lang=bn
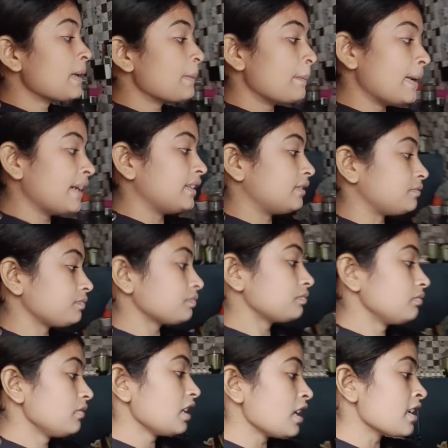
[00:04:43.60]
বাট
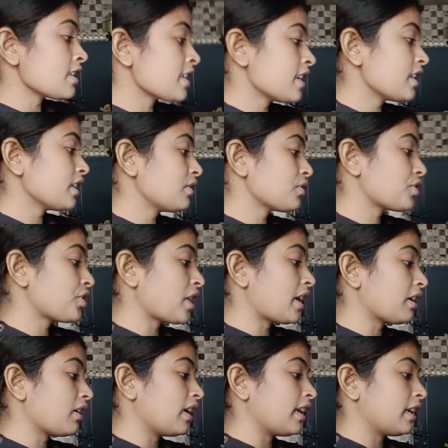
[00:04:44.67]
সে যেহেতু শেয়ার
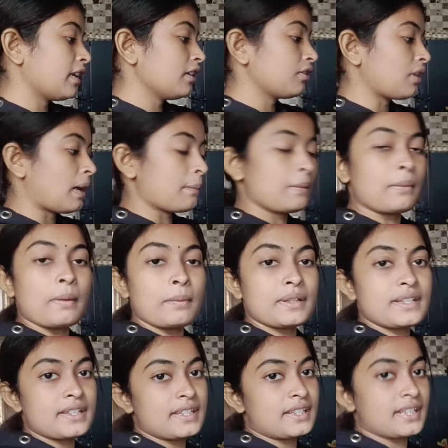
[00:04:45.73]
করেনি তো আমি ভেবেছি
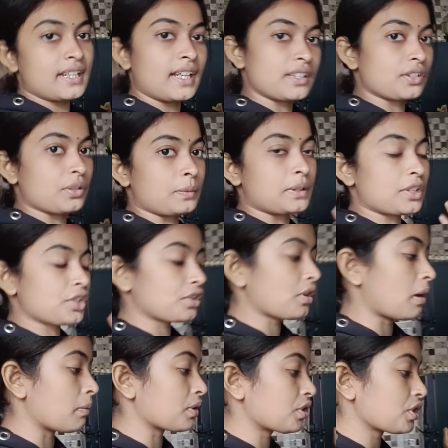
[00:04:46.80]
যে ঠিক আছে তোমাদের সাথে
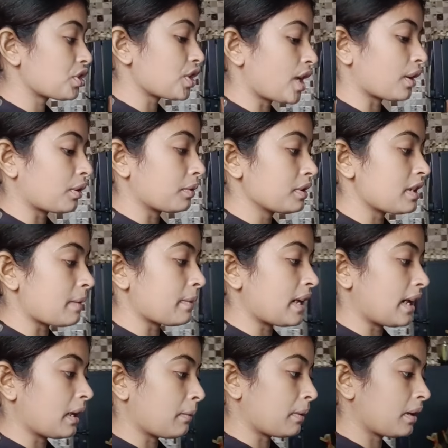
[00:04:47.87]
অবশ্যই শেয়ার করো যে আমি
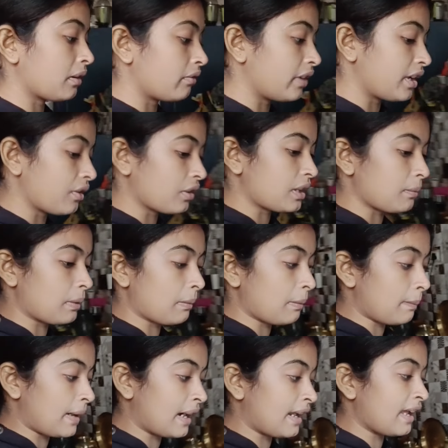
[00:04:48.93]
রান্নাবান্নার ভিডিও কিভাবে
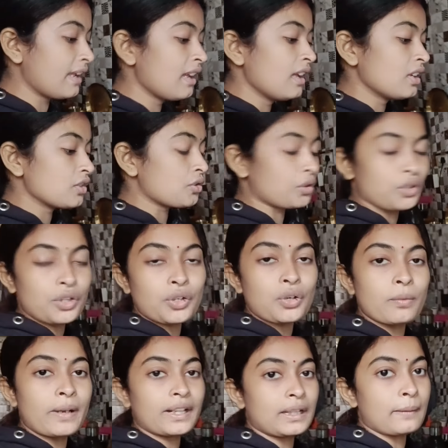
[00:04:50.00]
বানাই যদিও খুব
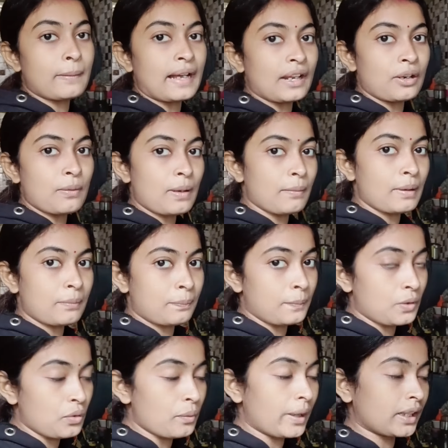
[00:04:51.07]
একটা ভালোভাবে
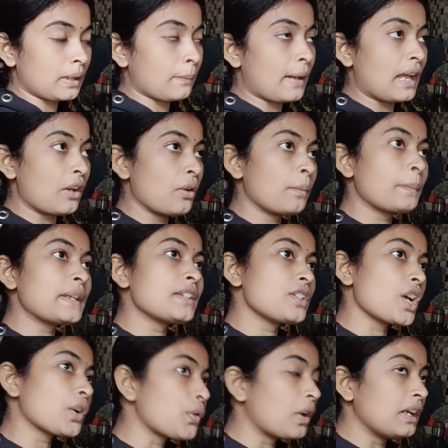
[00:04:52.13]
খুব একটা ভালো পিকচার
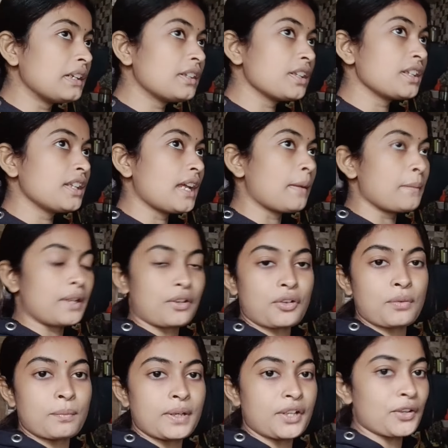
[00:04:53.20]
কোয়ালিটি দিয়ে আমি এরকম
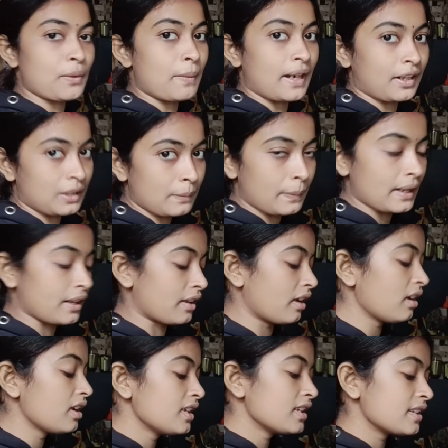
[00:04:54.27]
ভিডিও বানাতে পারি না
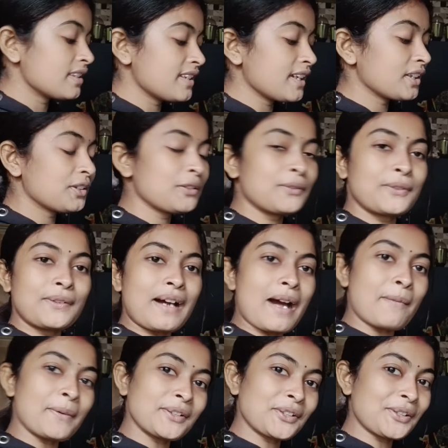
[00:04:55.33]
যেহেতু
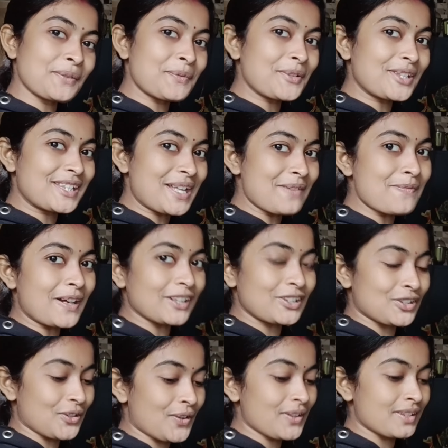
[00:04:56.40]
আপাতত বুঝতেই
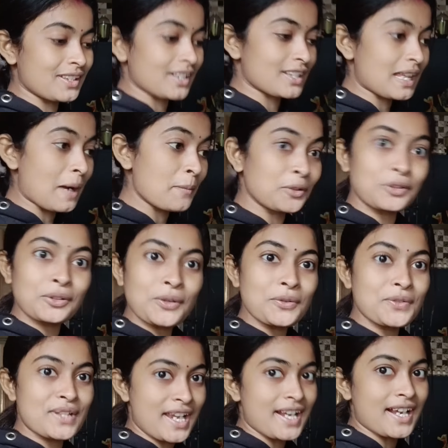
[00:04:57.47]
পারছো যে সামর্থ্য
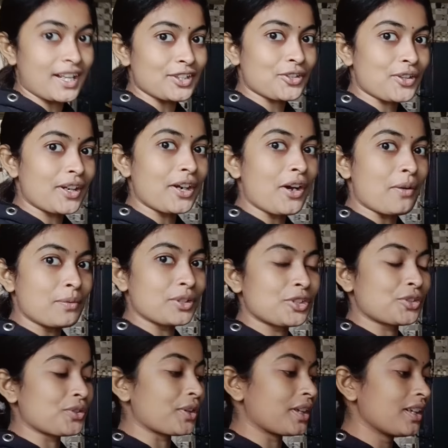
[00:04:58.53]
অনুযায়ী কাজ করা
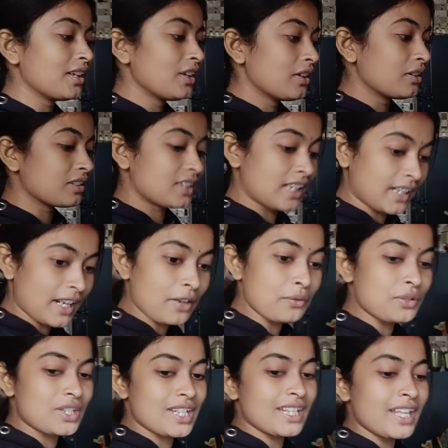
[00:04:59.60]
অবশ্যই সেটাই
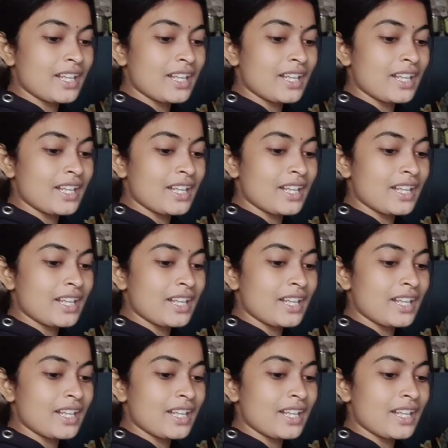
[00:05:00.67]
উচিত